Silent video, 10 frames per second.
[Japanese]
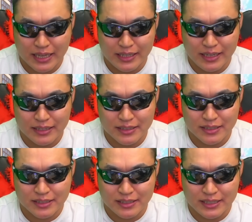2月
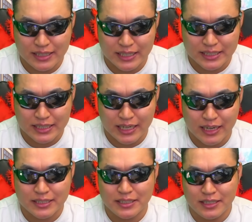1日か
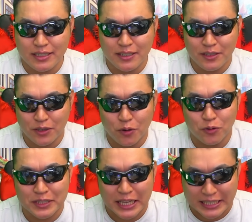ら新
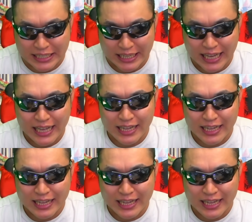強敵。